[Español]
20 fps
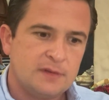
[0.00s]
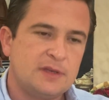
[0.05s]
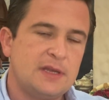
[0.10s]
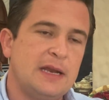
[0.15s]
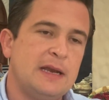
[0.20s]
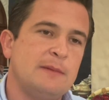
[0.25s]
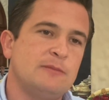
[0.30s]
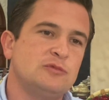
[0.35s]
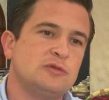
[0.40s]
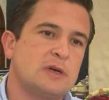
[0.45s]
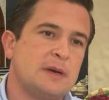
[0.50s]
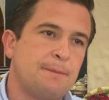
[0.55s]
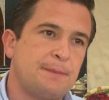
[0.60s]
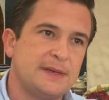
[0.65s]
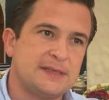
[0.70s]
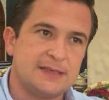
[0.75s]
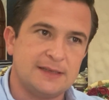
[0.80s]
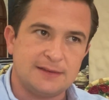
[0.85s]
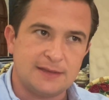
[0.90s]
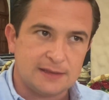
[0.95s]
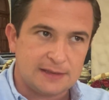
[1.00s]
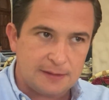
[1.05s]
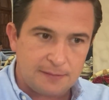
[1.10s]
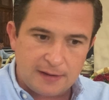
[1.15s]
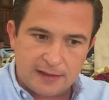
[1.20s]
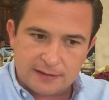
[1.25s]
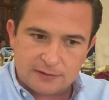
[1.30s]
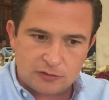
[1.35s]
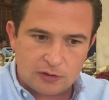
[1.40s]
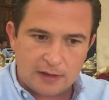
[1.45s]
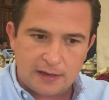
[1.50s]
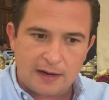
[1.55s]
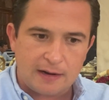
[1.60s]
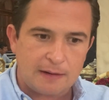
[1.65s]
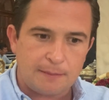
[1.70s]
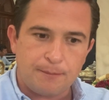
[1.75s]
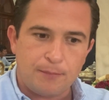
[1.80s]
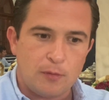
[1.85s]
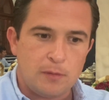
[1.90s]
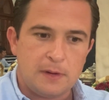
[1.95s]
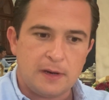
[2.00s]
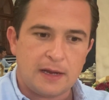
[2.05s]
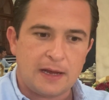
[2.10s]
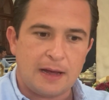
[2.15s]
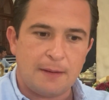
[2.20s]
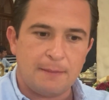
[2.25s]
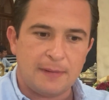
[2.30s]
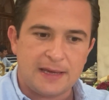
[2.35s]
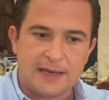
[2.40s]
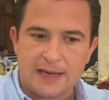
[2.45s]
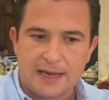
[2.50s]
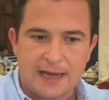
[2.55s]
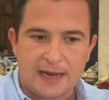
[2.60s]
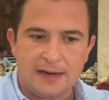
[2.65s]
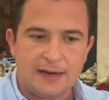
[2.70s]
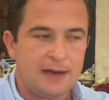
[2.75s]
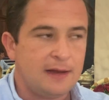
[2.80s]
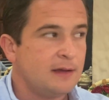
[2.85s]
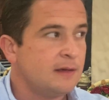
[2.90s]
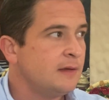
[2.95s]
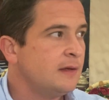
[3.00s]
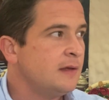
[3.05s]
tenemos representatividad en toda la República Mexicana,